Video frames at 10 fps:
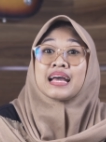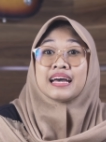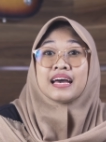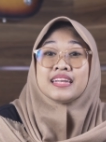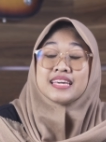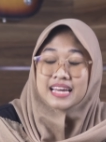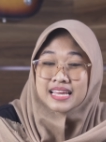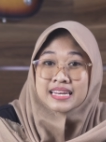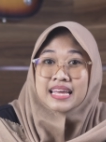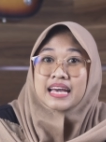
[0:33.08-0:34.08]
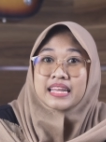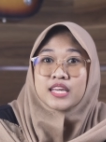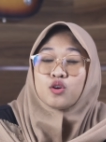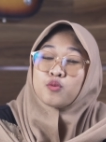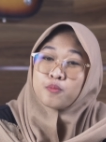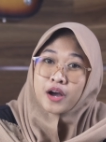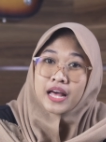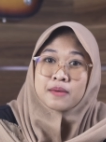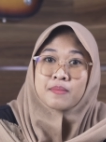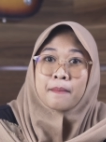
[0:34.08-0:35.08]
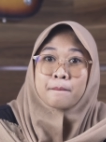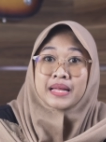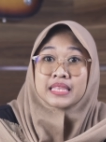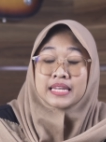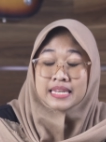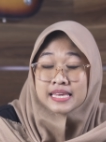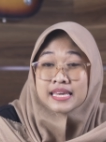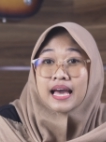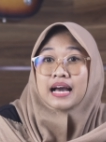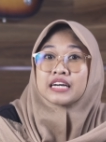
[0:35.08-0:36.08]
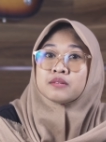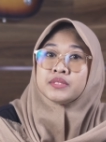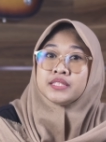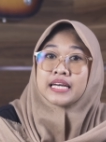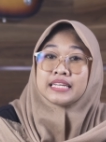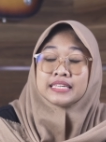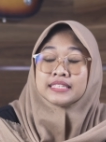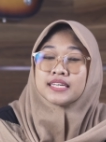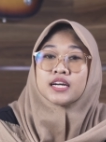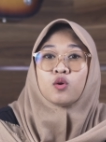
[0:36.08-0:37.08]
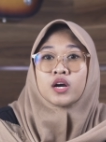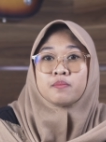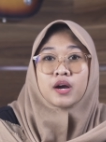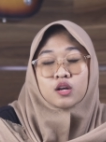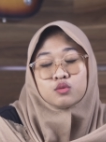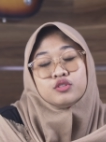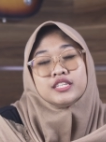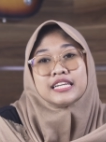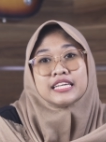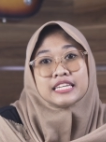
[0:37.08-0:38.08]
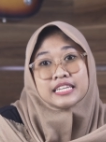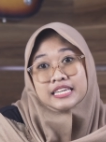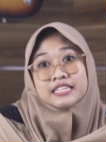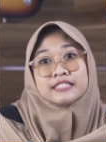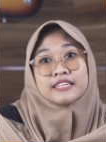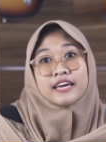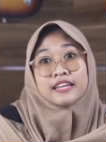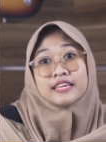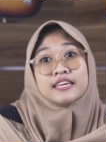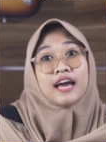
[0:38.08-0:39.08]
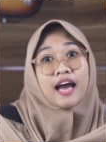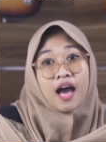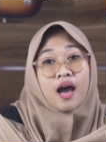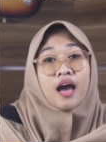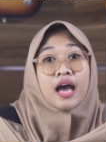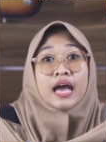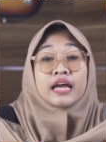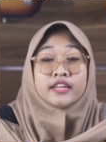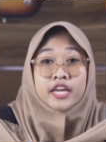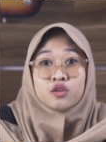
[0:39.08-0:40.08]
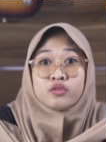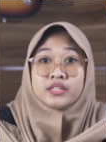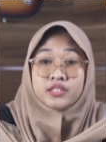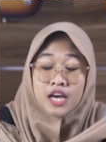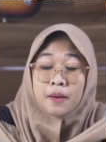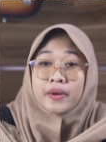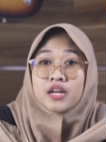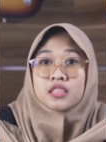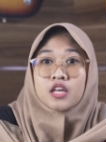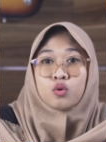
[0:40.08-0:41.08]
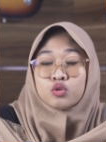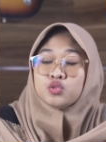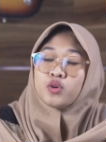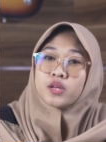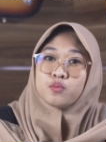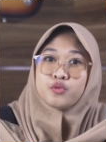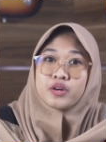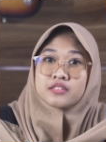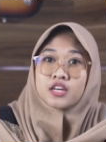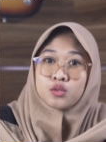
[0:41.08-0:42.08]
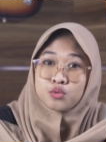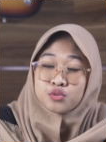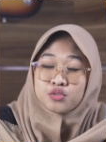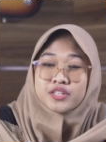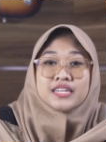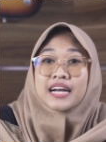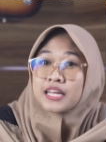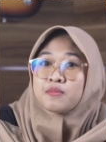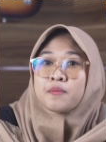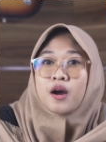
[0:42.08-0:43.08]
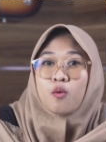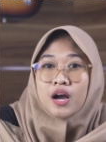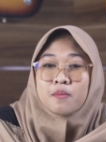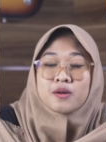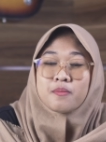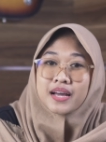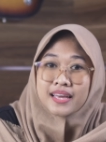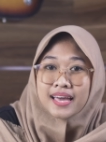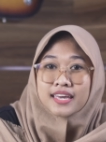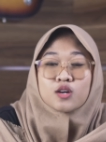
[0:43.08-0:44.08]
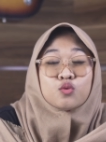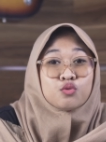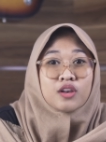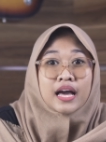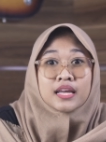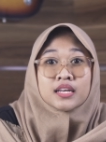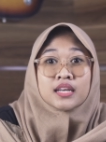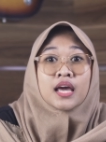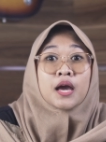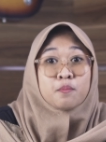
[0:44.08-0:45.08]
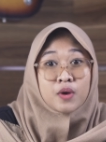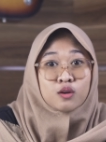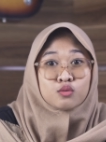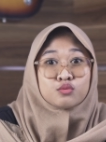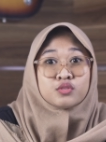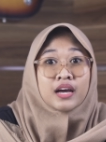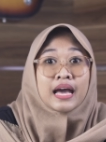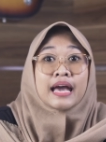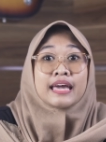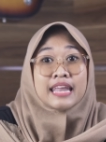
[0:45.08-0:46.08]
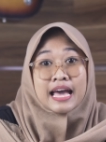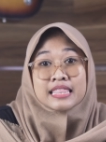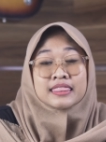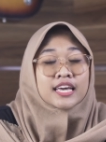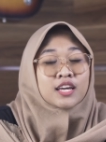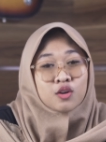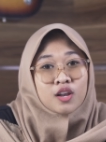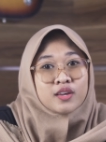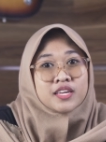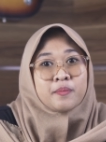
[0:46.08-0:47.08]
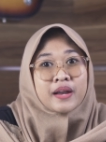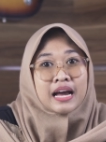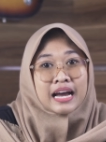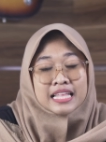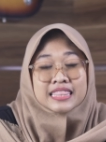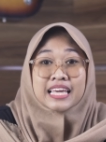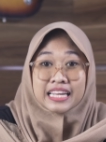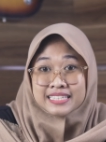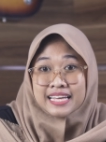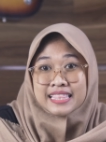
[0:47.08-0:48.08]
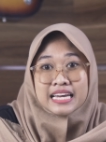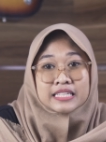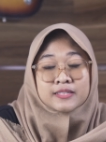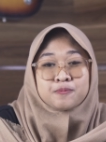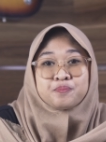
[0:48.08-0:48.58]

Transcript: Kehadiran dari Oppo A54 ini akan menjadi jagoan baru di lini seri A di Indonesia pada tahun 2021 dengan membawa berbagai keunggulan baru dan teknologi perangkat kelas atas